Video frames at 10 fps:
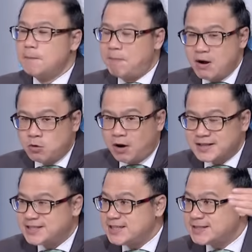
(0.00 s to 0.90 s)
包括
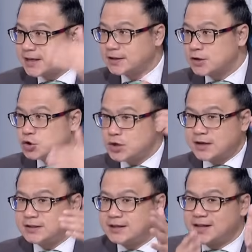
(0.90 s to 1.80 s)
机场到菊
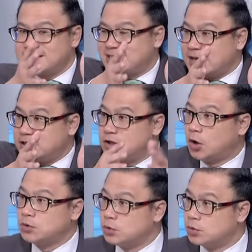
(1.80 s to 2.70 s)
阳町那个三一
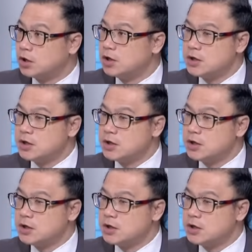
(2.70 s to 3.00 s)
公路。